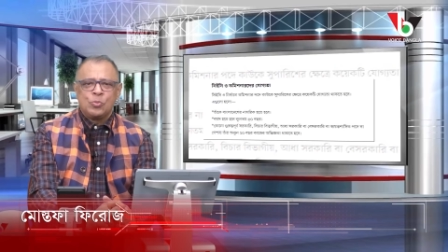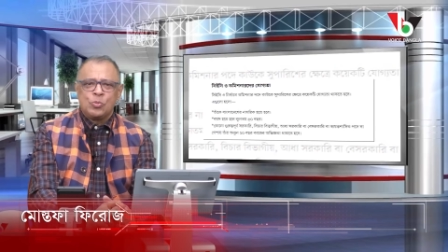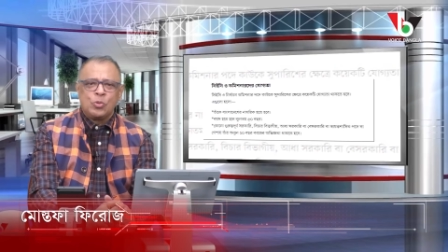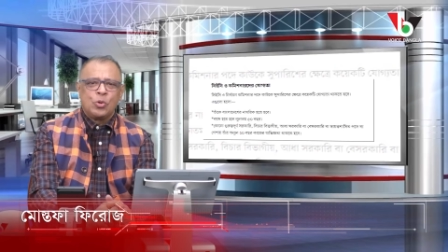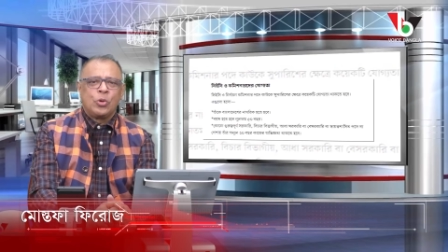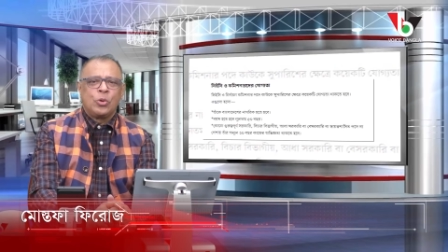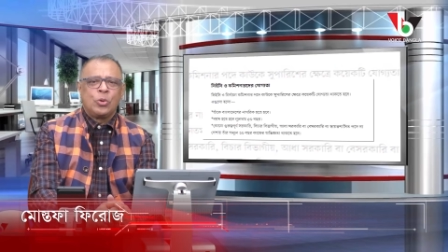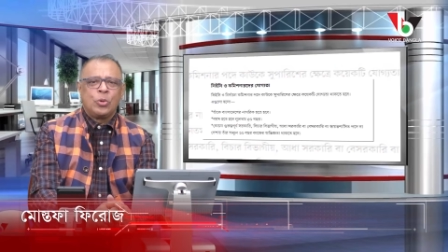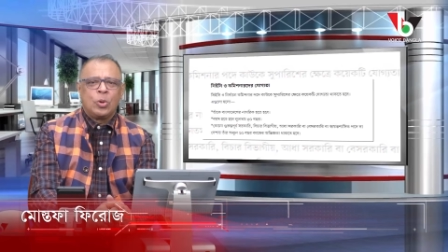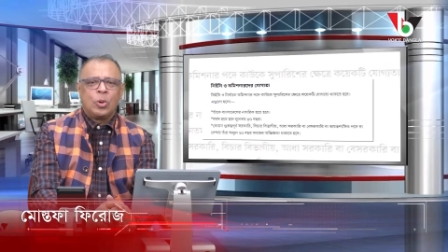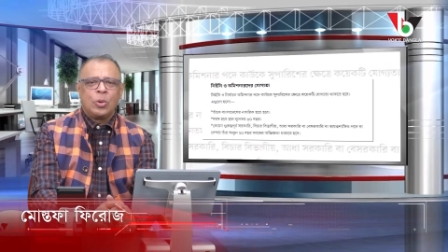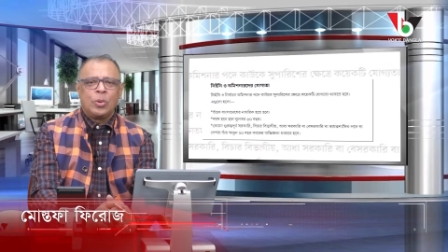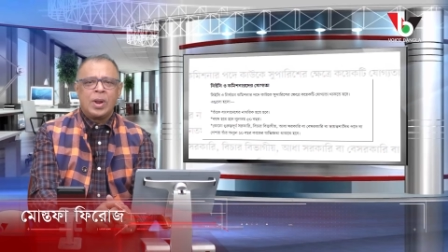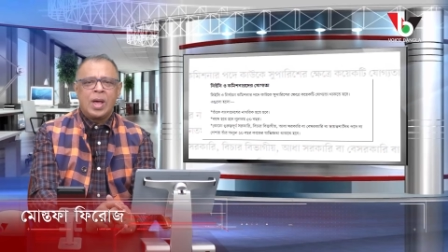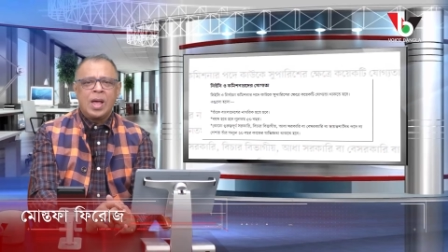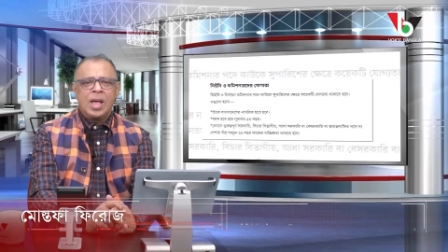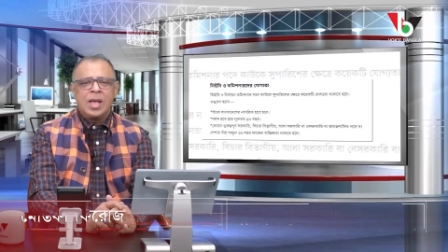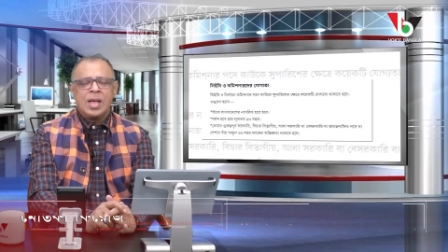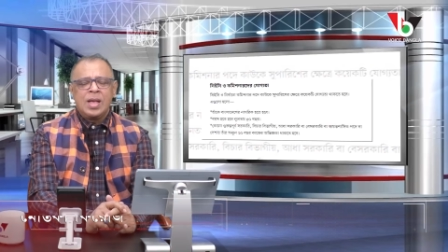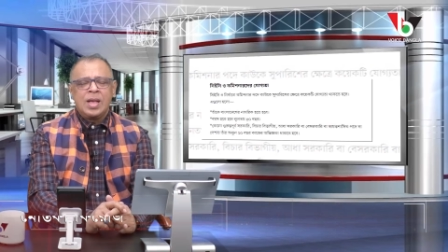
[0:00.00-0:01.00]
পূর্ণ হলো
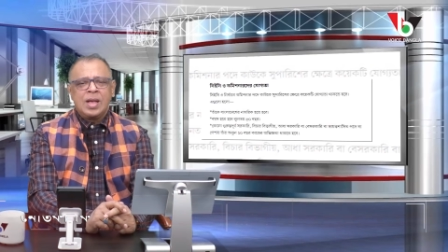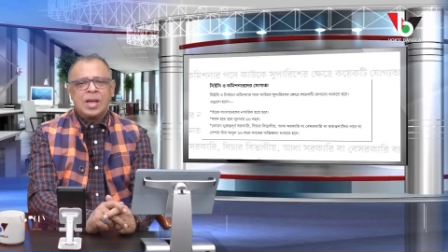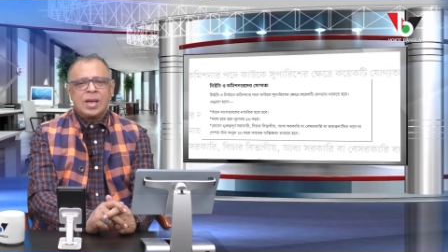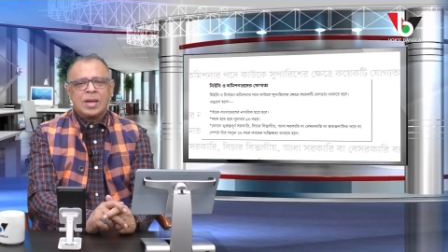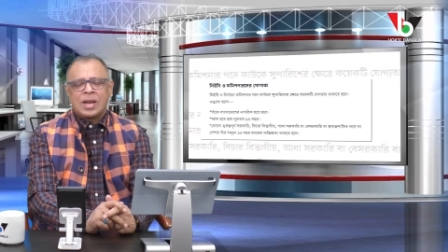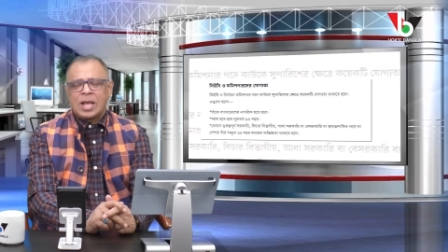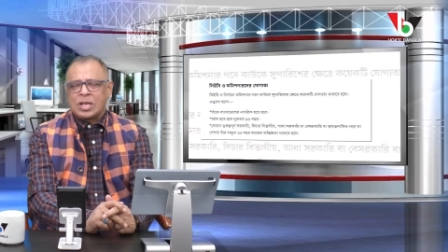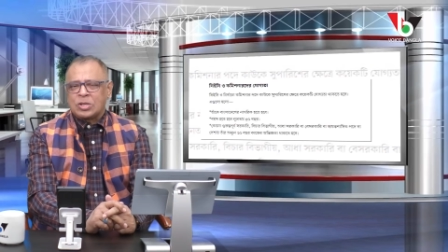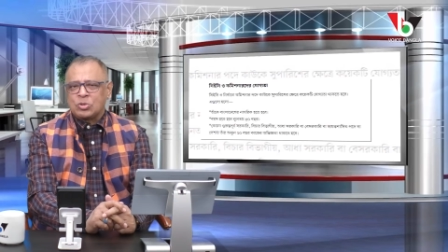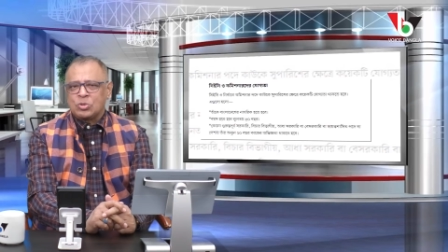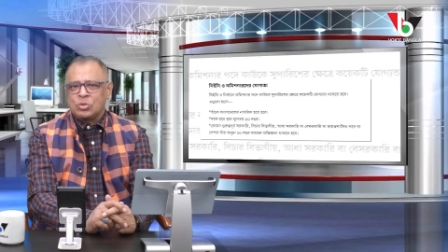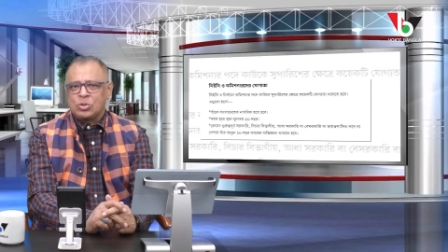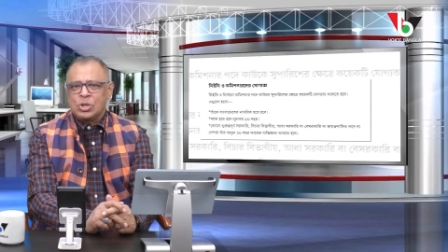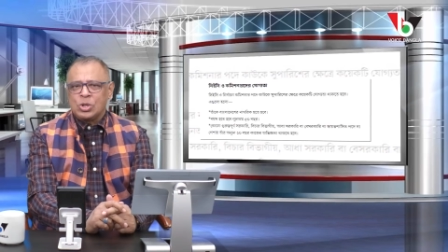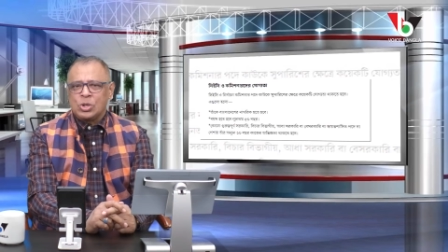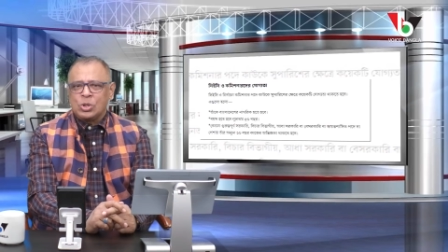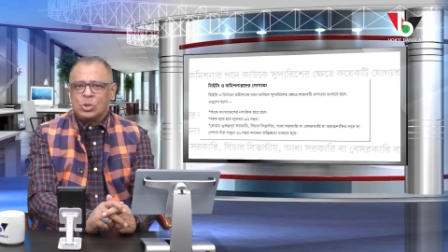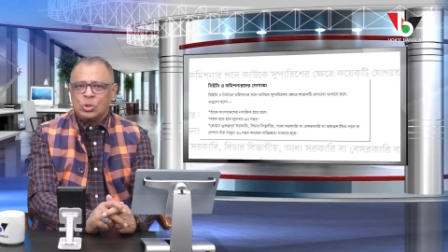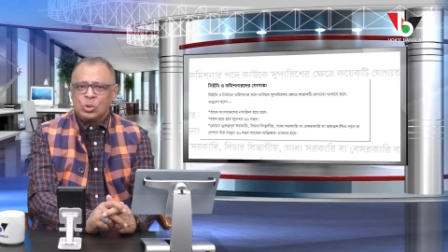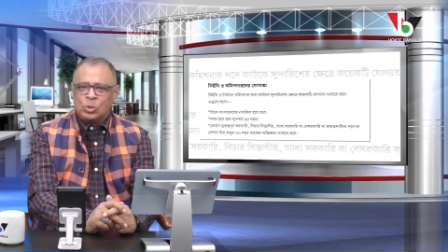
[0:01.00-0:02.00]
না
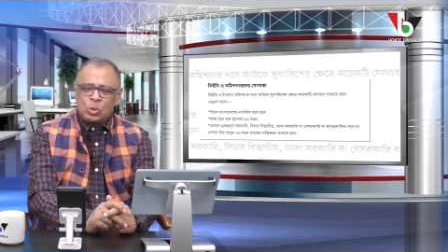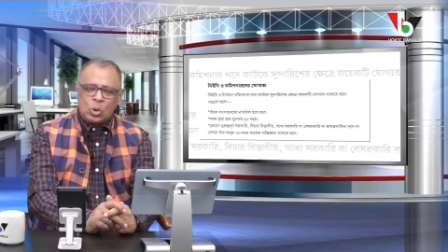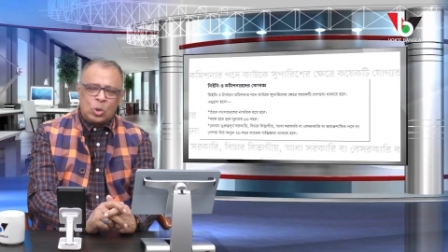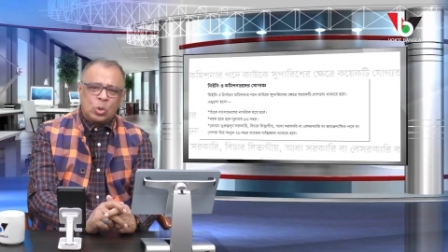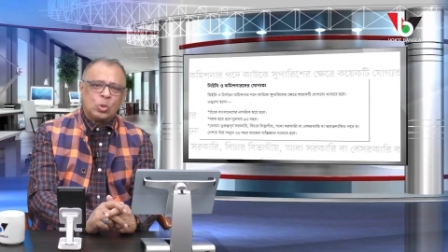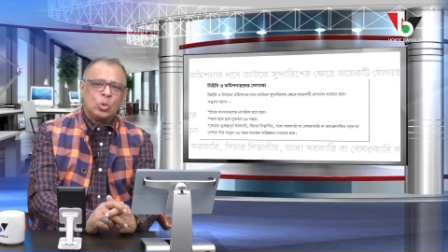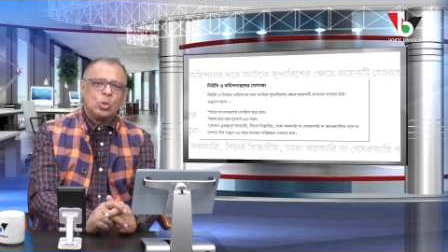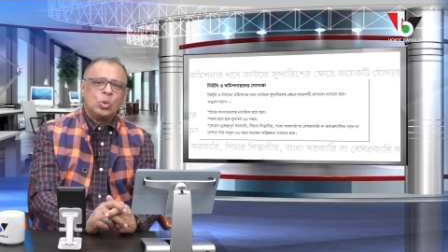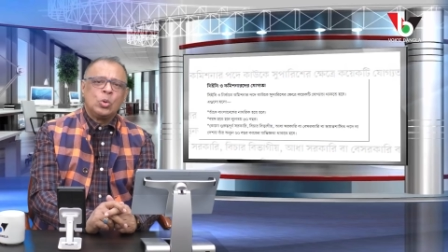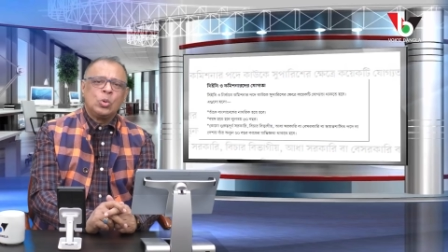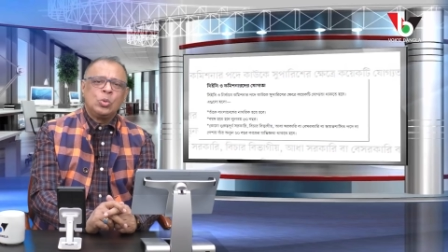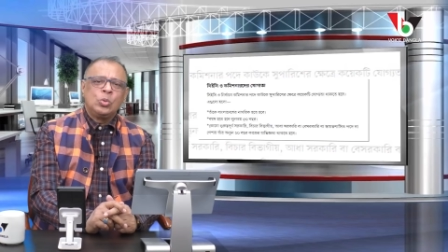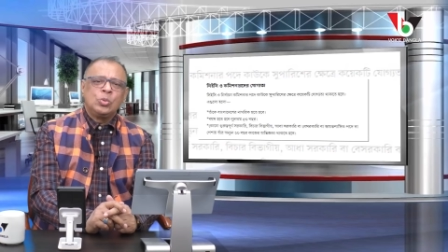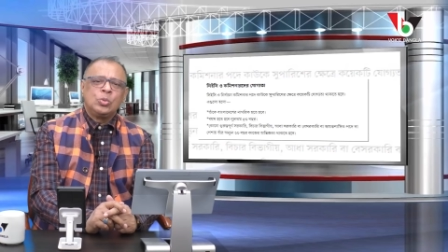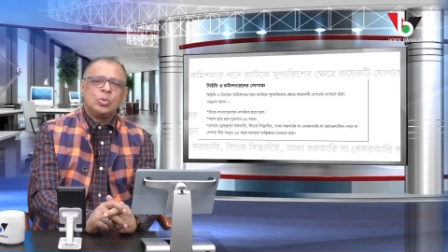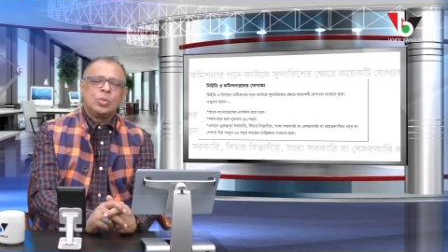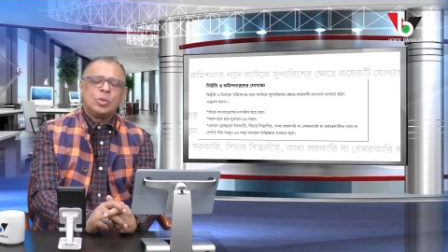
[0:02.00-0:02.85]
রাজনৈতিক দলগুলোও